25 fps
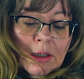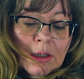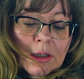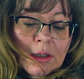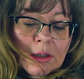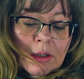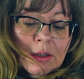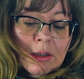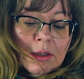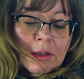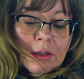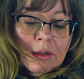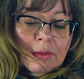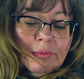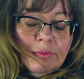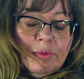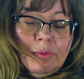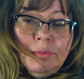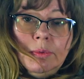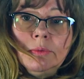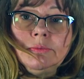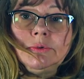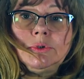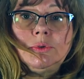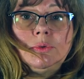А, в
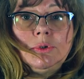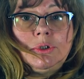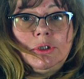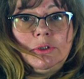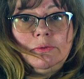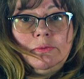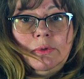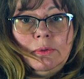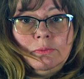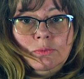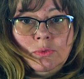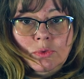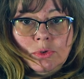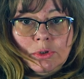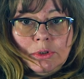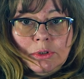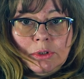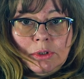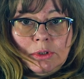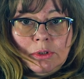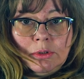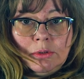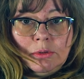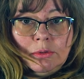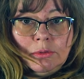любом случае вам
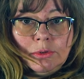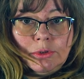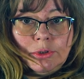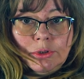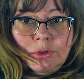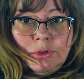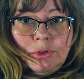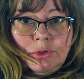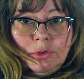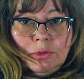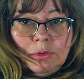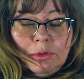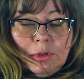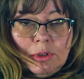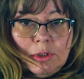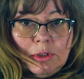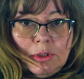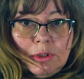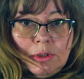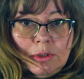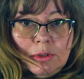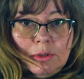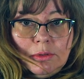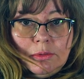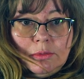нужно очень четко
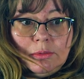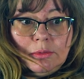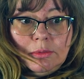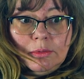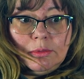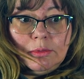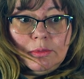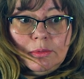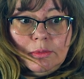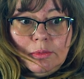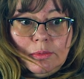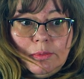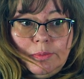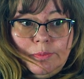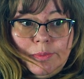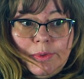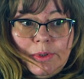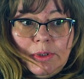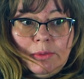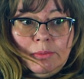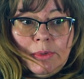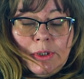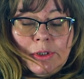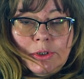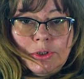э,
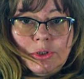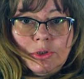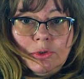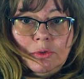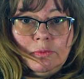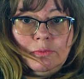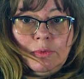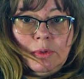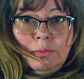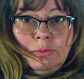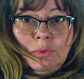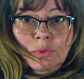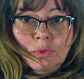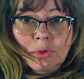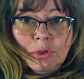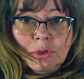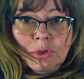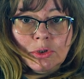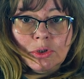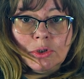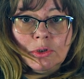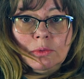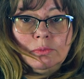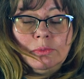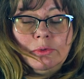понимать, что вам
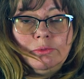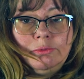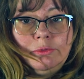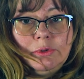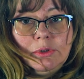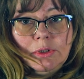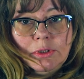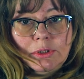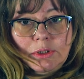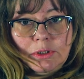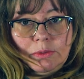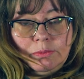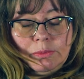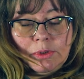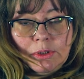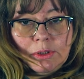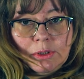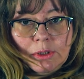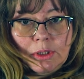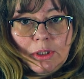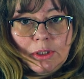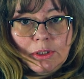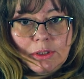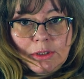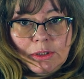нужно, чтобы выдать
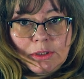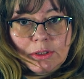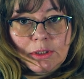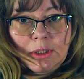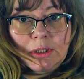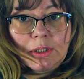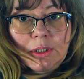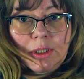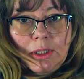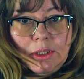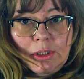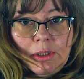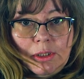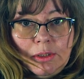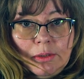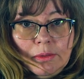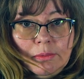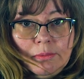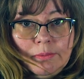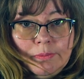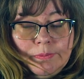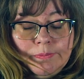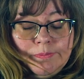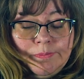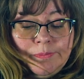именно как техзадание.
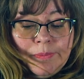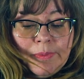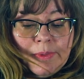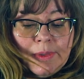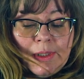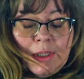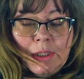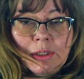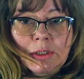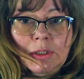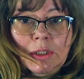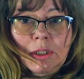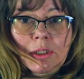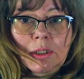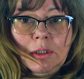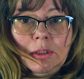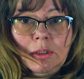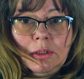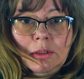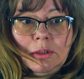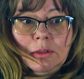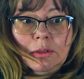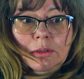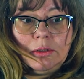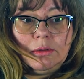
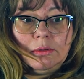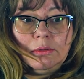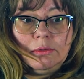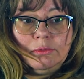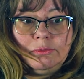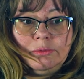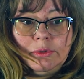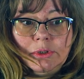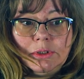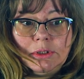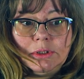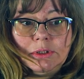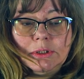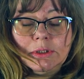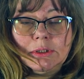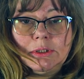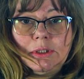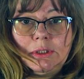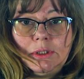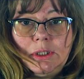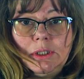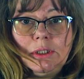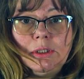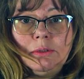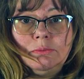Тогда э, вы это
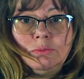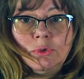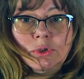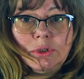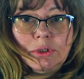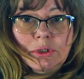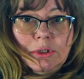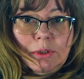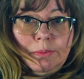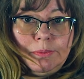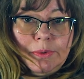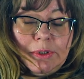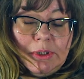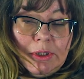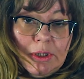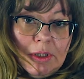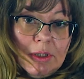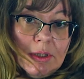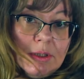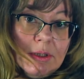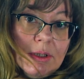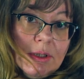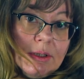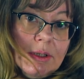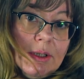техзадание можете
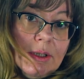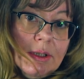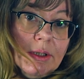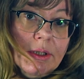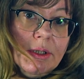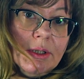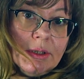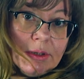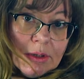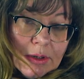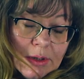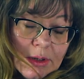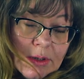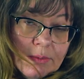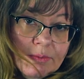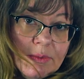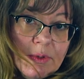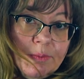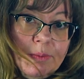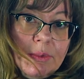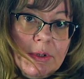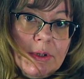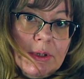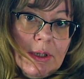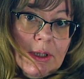опять-таки разослать нескольким
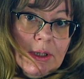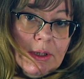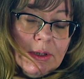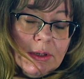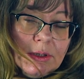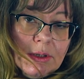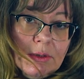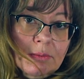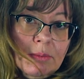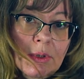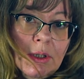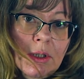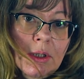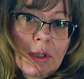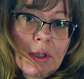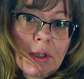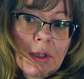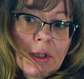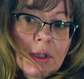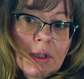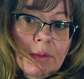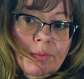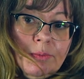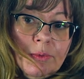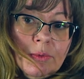специалистам
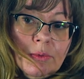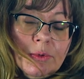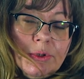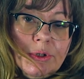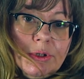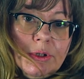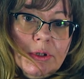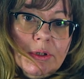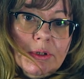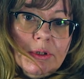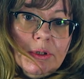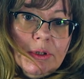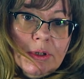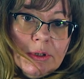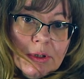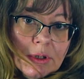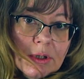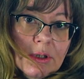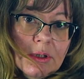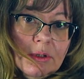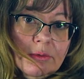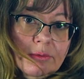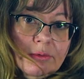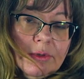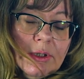и получить
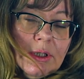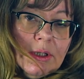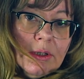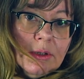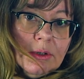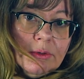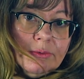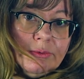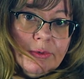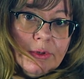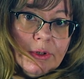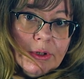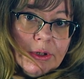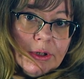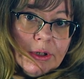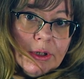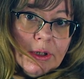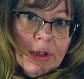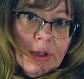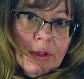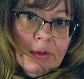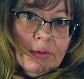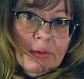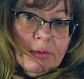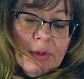несколько вариантов
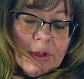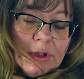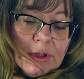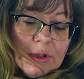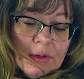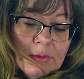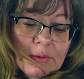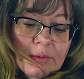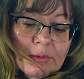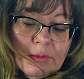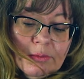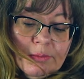решения вашей